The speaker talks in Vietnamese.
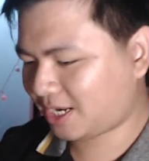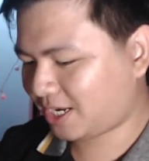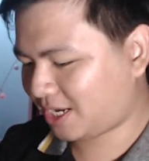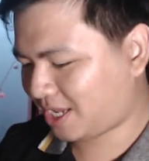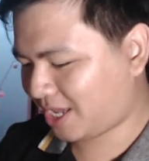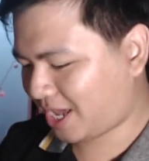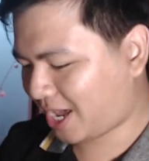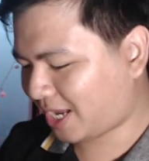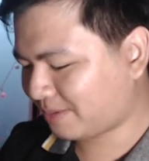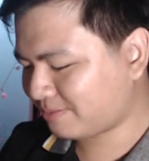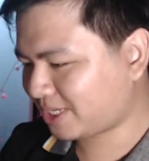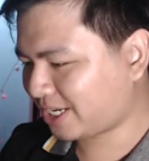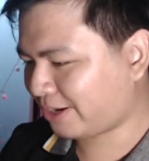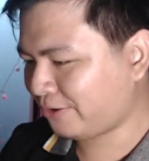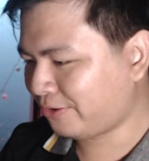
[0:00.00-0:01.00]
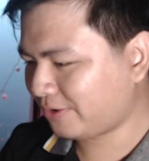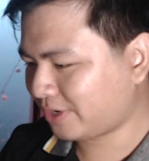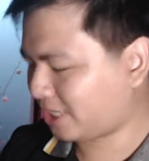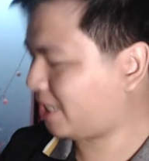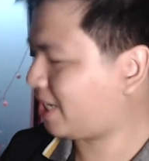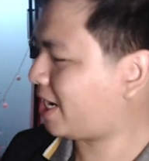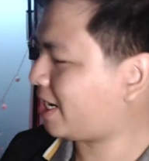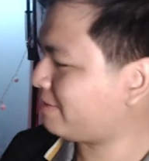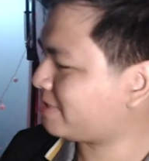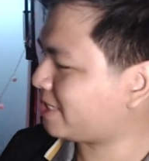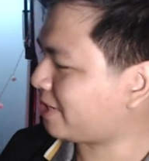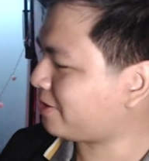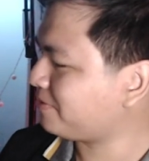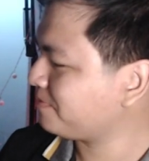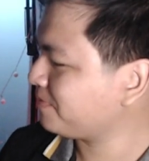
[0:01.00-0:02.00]
hai năm sáu, uh, hai năm
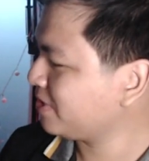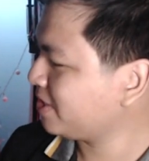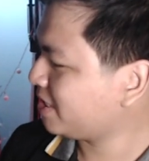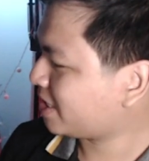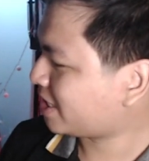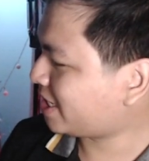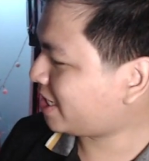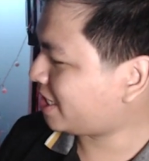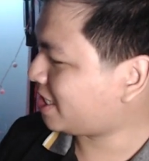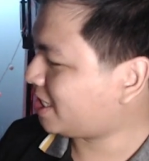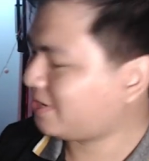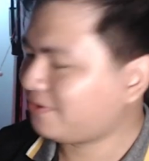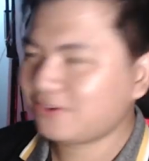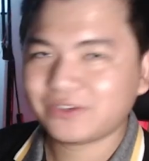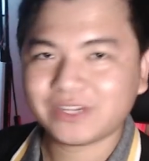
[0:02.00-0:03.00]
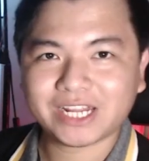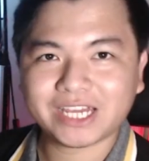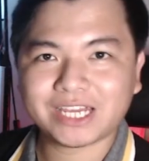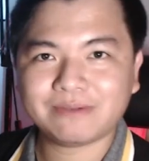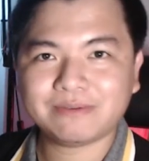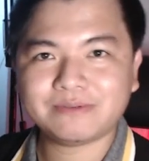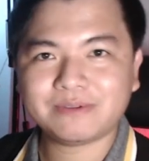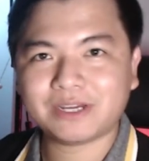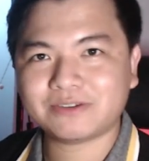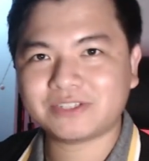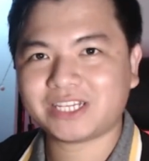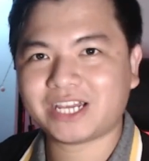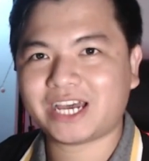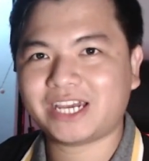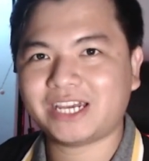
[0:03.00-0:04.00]
sáu. Cái này thì ví dụ như là anh em nào
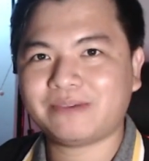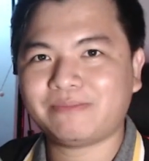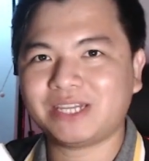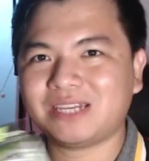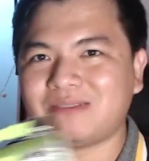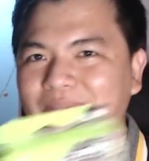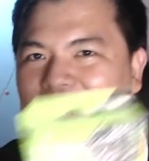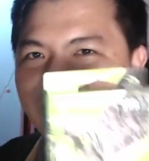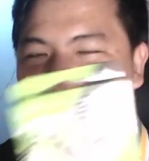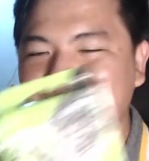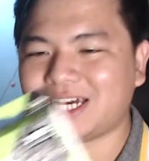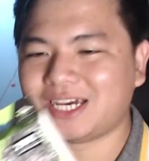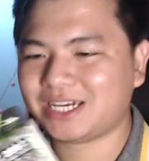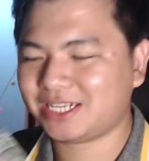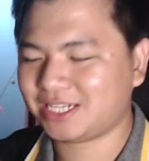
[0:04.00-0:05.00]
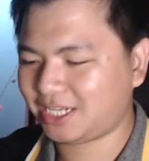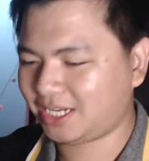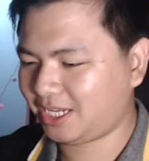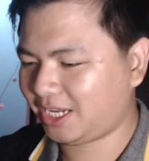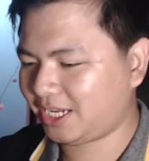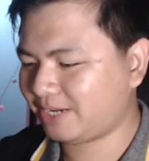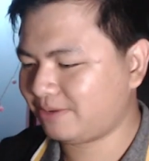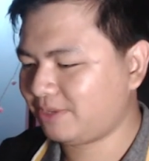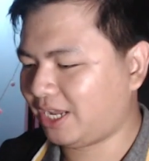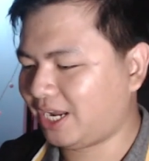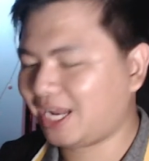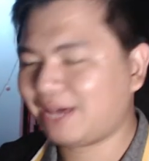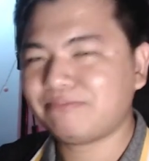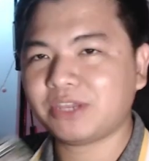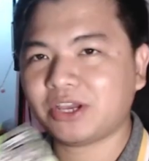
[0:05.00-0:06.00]
xài máy tính bàn á thì anh em có thể
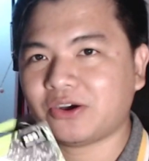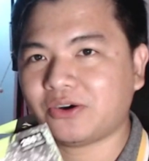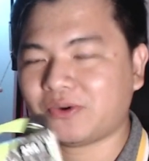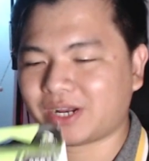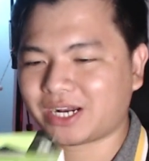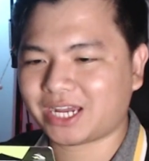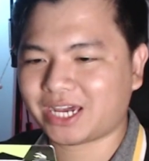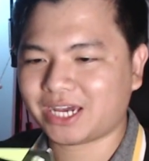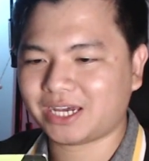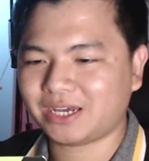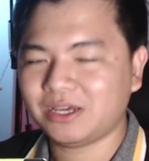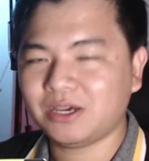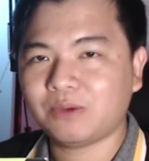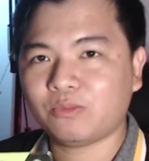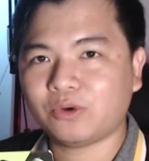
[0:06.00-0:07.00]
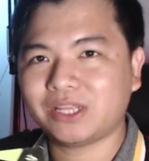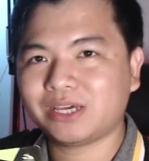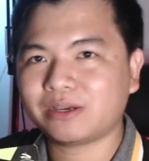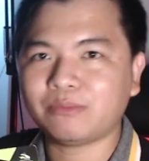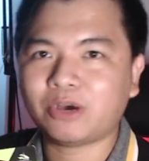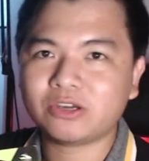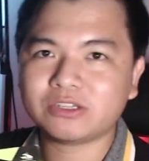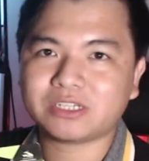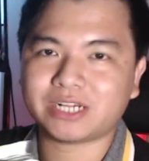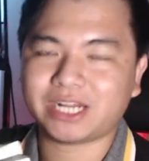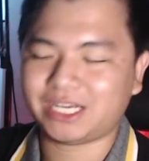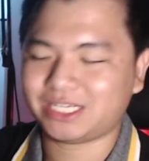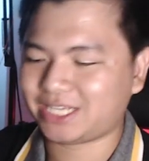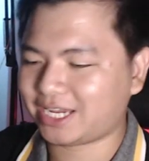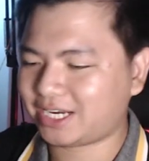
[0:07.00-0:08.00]
lắp vô, hoặc là mua thêm cái box
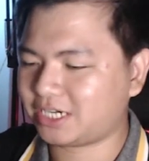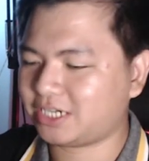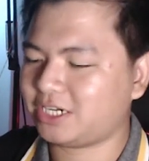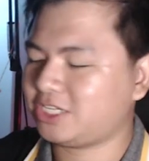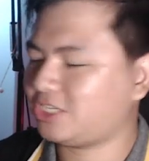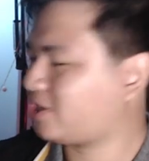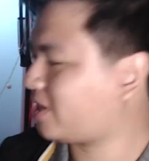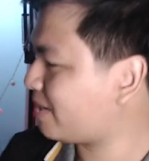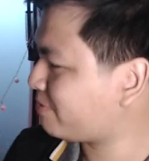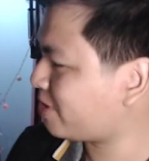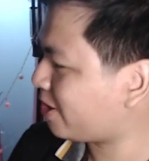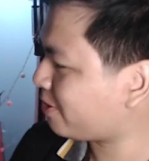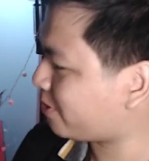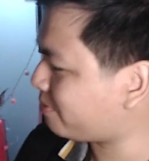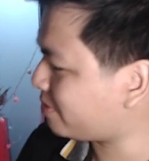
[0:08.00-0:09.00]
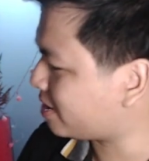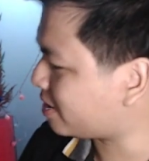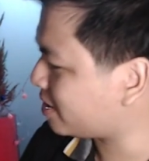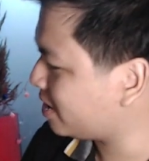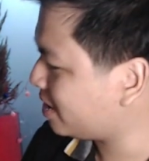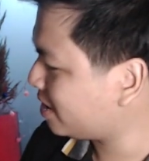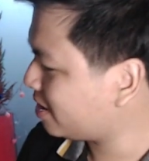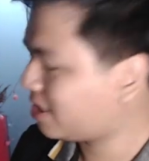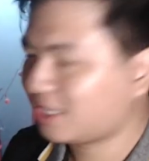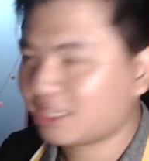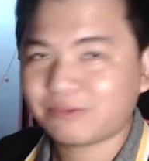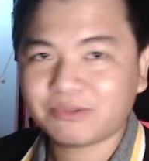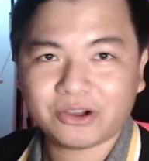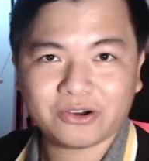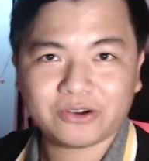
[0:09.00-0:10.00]
để xài rời cho laptop cũng được. Thì
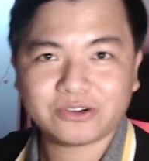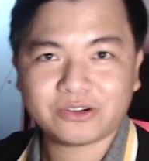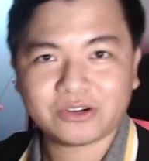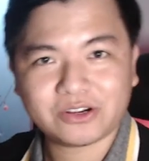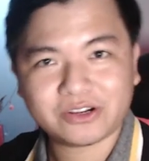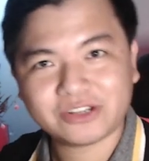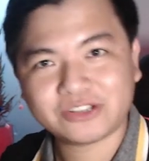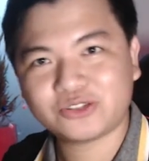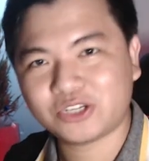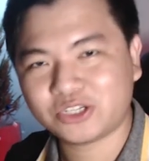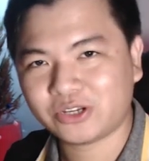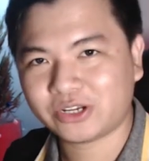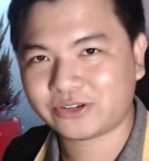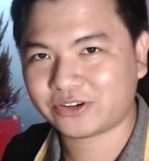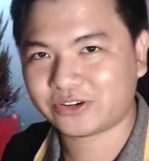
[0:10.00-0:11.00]
tốc độ truy xuất của nó